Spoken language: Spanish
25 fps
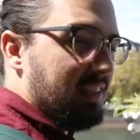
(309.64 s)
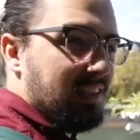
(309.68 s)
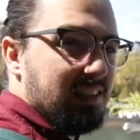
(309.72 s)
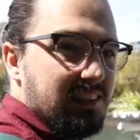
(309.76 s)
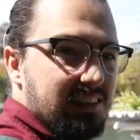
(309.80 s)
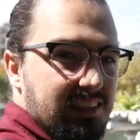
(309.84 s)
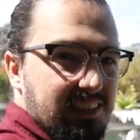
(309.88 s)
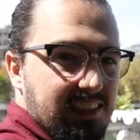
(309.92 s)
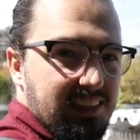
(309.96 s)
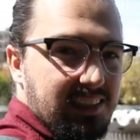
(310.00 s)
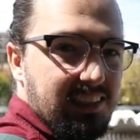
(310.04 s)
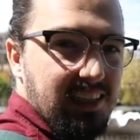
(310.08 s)

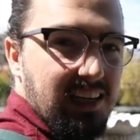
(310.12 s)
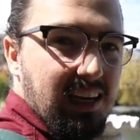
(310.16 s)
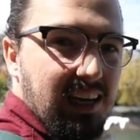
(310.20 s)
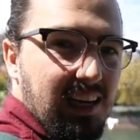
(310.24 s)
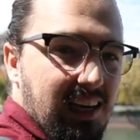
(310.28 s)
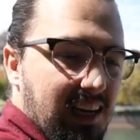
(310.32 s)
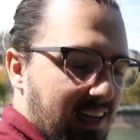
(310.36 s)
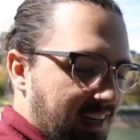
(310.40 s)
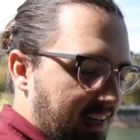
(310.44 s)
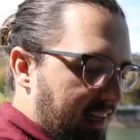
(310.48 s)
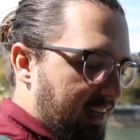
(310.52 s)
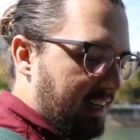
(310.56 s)
y tiene
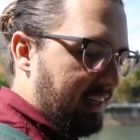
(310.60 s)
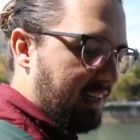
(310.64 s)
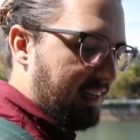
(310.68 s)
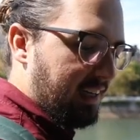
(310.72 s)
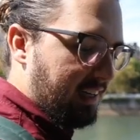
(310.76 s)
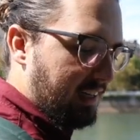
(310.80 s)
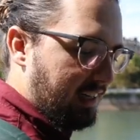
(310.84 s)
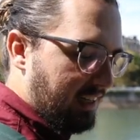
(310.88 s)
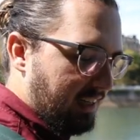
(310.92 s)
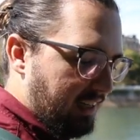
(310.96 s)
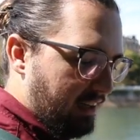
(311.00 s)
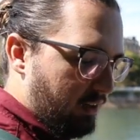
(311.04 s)
la,
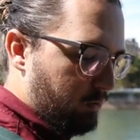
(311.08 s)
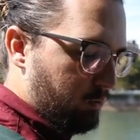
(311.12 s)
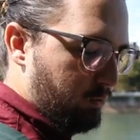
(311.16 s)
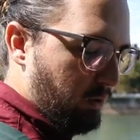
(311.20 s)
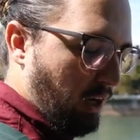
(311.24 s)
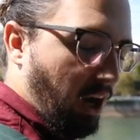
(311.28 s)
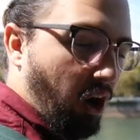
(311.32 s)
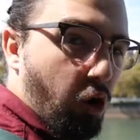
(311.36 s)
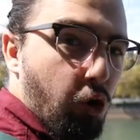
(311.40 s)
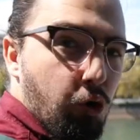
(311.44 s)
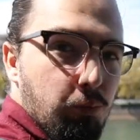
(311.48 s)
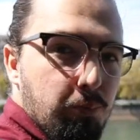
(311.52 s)

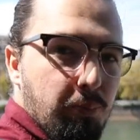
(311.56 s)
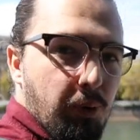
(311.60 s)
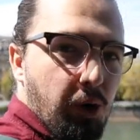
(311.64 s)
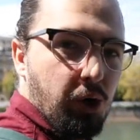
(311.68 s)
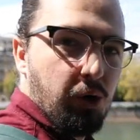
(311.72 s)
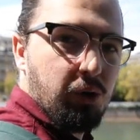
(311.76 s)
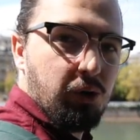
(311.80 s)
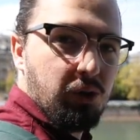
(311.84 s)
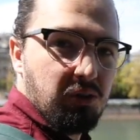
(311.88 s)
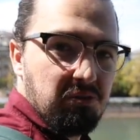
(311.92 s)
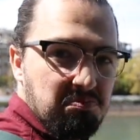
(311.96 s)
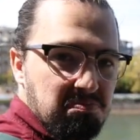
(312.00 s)
una
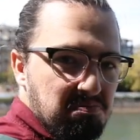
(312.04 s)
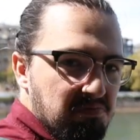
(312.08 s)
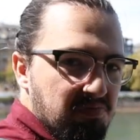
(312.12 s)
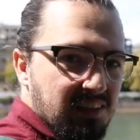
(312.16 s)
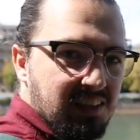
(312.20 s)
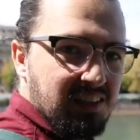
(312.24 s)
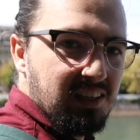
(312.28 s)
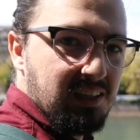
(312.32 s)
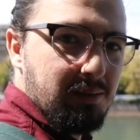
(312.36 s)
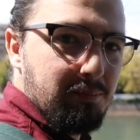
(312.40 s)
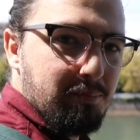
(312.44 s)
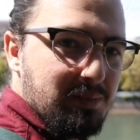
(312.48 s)
GoPro
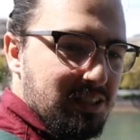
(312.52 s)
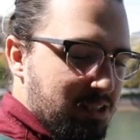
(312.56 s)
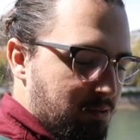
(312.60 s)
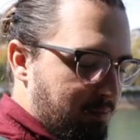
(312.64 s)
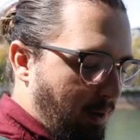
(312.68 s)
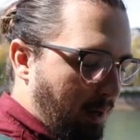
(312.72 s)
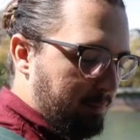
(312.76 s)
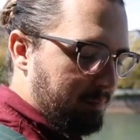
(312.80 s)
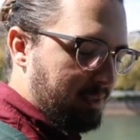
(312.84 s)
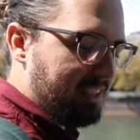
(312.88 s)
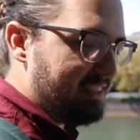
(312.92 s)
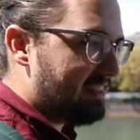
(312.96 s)

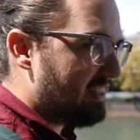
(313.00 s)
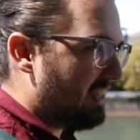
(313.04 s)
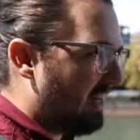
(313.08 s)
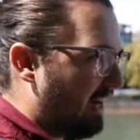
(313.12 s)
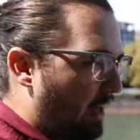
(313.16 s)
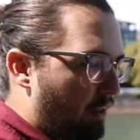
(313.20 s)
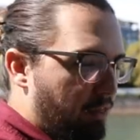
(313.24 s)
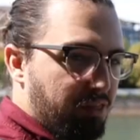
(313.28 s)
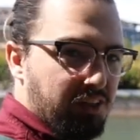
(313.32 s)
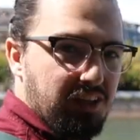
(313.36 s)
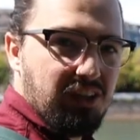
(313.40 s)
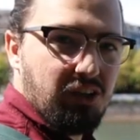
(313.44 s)
mismamente,
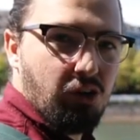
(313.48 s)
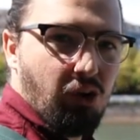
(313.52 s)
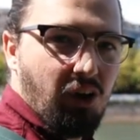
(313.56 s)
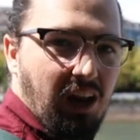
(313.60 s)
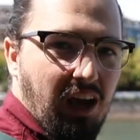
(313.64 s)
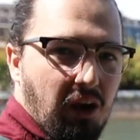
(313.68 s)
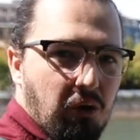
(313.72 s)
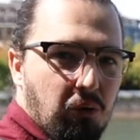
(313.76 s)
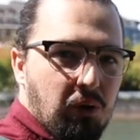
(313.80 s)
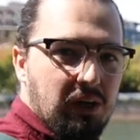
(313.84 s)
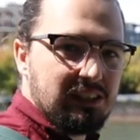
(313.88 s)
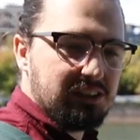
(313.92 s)
la 5,
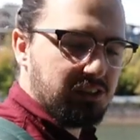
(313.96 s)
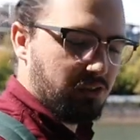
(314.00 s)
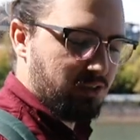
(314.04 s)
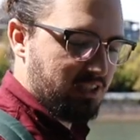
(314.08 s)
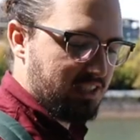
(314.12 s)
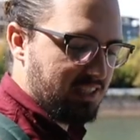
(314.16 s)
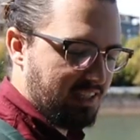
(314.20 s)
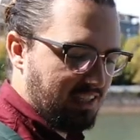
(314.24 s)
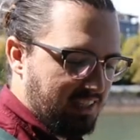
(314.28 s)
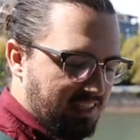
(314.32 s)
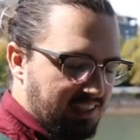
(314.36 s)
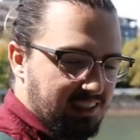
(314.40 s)
la 4,
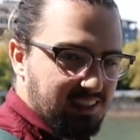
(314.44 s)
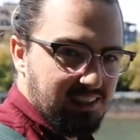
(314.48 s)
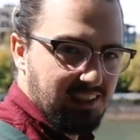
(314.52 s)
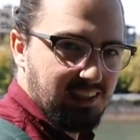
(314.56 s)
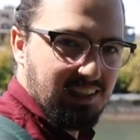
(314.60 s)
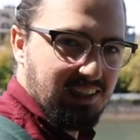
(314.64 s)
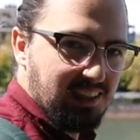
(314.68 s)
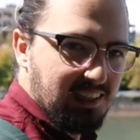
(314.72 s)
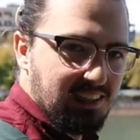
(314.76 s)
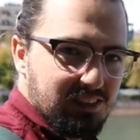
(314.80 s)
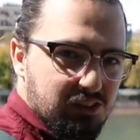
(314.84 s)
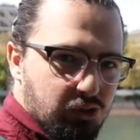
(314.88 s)
es que
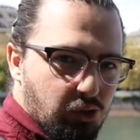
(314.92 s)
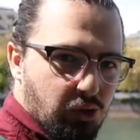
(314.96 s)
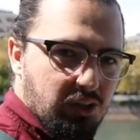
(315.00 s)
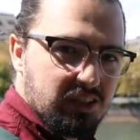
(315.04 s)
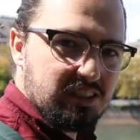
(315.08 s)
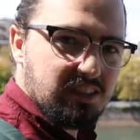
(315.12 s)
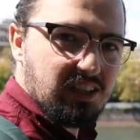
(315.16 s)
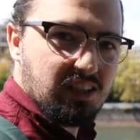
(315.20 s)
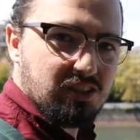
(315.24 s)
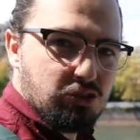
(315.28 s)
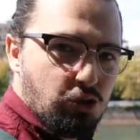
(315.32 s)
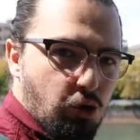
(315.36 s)

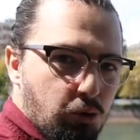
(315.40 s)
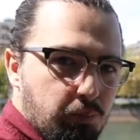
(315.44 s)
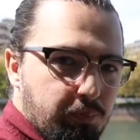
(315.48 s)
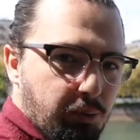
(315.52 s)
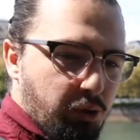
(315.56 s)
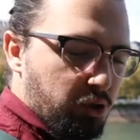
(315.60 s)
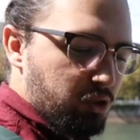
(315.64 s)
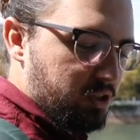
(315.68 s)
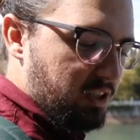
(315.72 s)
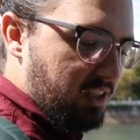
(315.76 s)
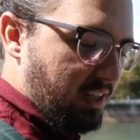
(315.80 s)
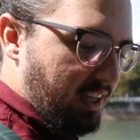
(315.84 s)
todas esas
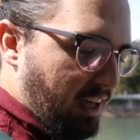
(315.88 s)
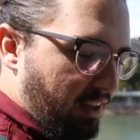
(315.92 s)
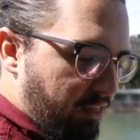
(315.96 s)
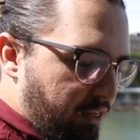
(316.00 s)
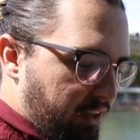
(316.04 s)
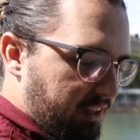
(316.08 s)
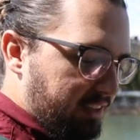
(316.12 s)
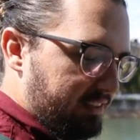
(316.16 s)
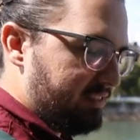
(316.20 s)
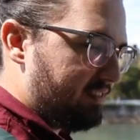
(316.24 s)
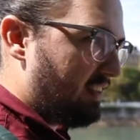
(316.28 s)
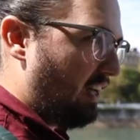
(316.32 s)
GoPros te
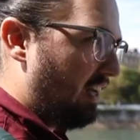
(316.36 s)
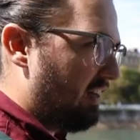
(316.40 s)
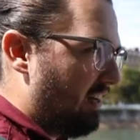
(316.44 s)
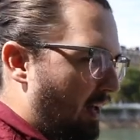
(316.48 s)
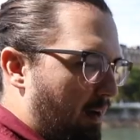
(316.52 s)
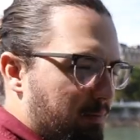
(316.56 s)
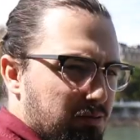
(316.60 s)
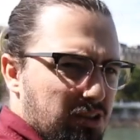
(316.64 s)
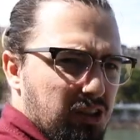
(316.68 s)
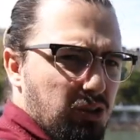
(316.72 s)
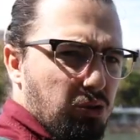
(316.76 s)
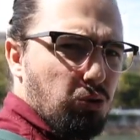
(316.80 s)
hacen
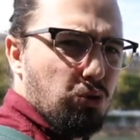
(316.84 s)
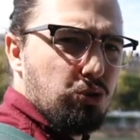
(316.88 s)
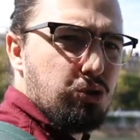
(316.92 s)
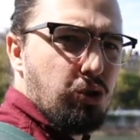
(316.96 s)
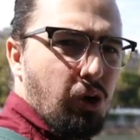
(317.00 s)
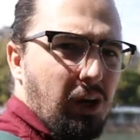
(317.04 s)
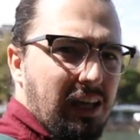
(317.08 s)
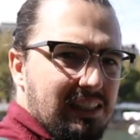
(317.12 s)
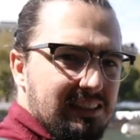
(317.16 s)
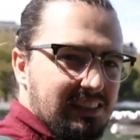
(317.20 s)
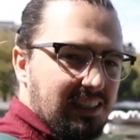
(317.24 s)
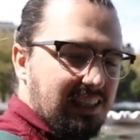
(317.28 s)
timelapse,
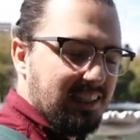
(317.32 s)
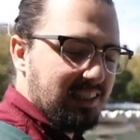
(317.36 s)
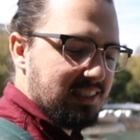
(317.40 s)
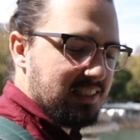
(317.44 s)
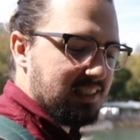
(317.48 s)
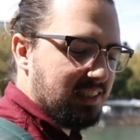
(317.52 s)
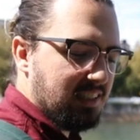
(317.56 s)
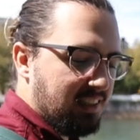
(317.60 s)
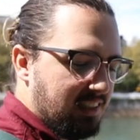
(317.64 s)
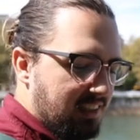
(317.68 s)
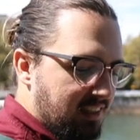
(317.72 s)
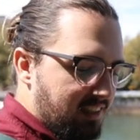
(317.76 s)
incluso la 3.
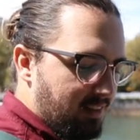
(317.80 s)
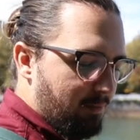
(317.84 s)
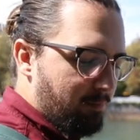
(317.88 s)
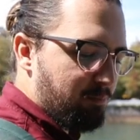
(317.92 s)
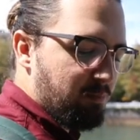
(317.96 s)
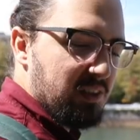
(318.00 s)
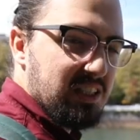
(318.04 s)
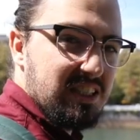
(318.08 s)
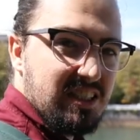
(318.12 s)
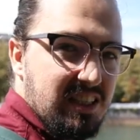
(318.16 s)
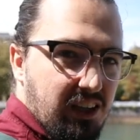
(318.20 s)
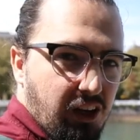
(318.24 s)

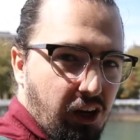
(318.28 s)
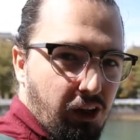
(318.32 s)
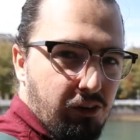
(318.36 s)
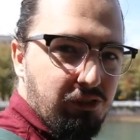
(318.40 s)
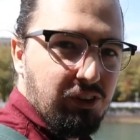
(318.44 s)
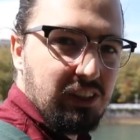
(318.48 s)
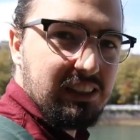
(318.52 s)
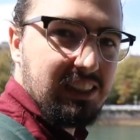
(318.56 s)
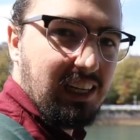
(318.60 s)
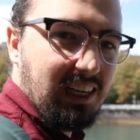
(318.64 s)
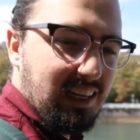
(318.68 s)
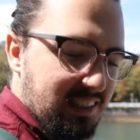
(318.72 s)
Es que no hace
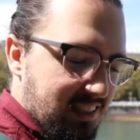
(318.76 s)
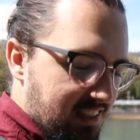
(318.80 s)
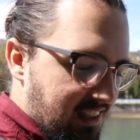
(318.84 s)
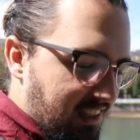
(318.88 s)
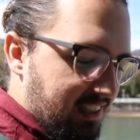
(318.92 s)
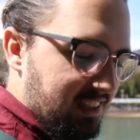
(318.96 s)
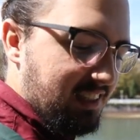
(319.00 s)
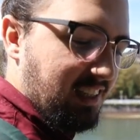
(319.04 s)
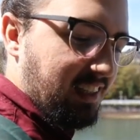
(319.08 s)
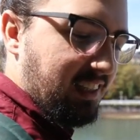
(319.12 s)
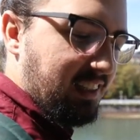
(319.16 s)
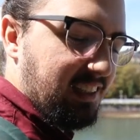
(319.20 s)
falta
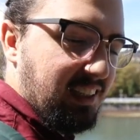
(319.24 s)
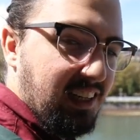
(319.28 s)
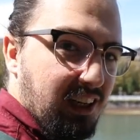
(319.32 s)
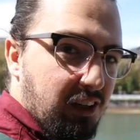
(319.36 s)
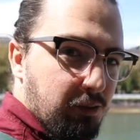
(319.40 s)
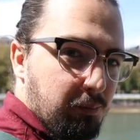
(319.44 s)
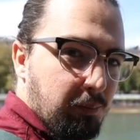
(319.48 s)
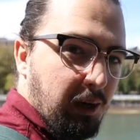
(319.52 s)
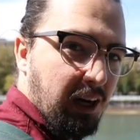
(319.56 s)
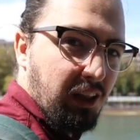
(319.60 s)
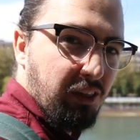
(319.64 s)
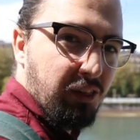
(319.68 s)
gastarse
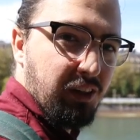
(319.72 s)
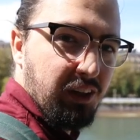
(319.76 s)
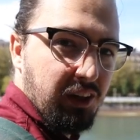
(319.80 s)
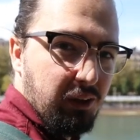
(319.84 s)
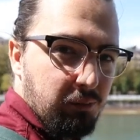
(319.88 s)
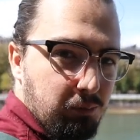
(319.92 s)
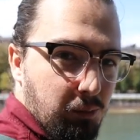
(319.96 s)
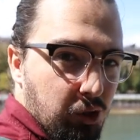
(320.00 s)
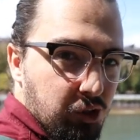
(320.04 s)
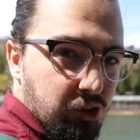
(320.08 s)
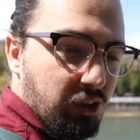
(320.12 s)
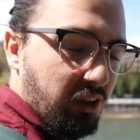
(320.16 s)
dinero para hacer
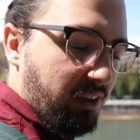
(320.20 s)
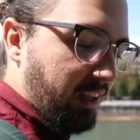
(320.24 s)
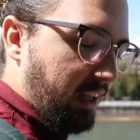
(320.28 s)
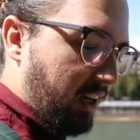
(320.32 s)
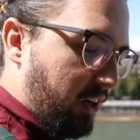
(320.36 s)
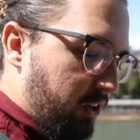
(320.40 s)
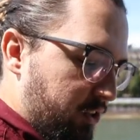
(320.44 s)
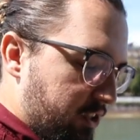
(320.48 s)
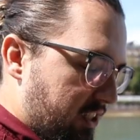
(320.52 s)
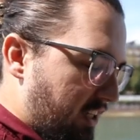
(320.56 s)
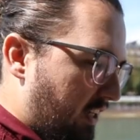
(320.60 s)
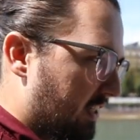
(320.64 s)
un montón de
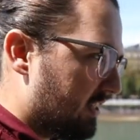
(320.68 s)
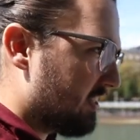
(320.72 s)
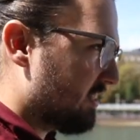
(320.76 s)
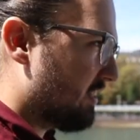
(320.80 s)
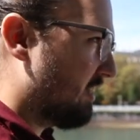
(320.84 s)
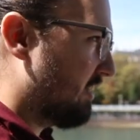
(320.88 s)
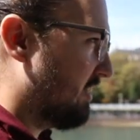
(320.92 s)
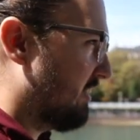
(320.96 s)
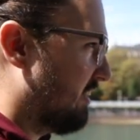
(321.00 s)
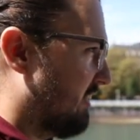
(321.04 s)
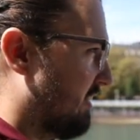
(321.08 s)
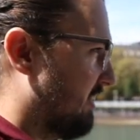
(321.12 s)
cosas.
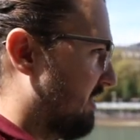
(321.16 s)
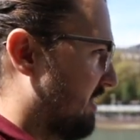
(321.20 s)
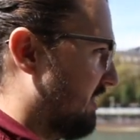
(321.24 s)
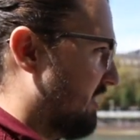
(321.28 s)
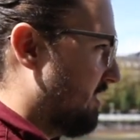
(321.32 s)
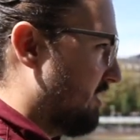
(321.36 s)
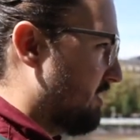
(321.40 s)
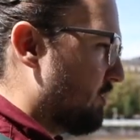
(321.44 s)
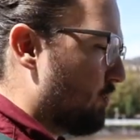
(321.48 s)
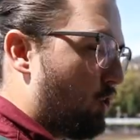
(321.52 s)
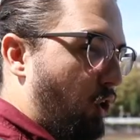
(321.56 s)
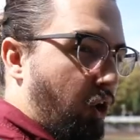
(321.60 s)

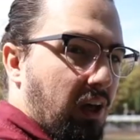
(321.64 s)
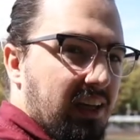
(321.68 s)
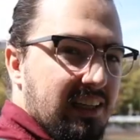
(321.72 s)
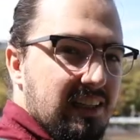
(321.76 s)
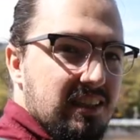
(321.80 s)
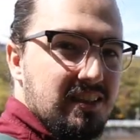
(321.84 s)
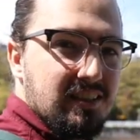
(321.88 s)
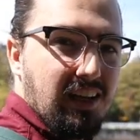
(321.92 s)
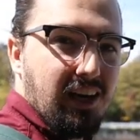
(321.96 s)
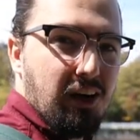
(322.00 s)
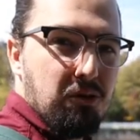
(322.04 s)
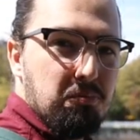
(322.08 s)
Solo hay que
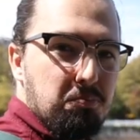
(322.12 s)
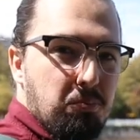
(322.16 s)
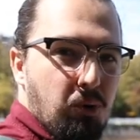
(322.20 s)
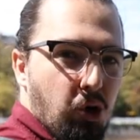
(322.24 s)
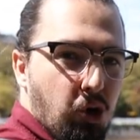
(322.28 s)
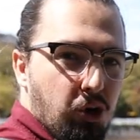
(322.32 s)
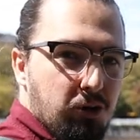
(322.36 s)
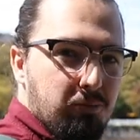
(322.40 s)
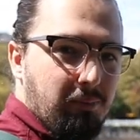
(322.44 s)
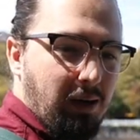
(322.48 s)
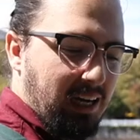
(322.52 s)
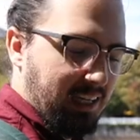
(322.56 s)
echarle un
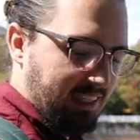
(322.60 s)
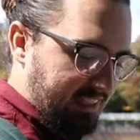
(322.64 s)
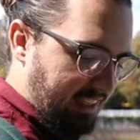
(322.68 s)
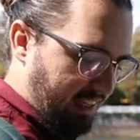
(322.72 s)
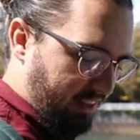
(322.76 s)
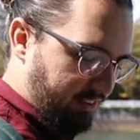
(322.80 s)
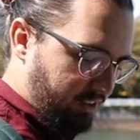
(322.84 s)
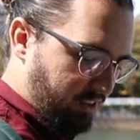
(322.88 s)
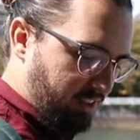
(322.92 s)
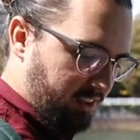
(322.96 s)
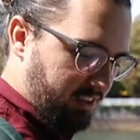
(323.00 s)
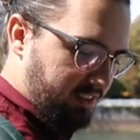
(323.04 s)
poco de
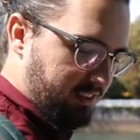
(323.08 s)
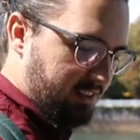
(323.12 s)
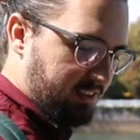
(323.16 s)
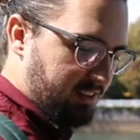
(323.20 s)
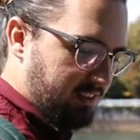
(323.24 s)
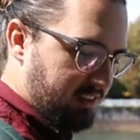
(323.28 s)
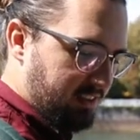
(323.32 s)
imaginación.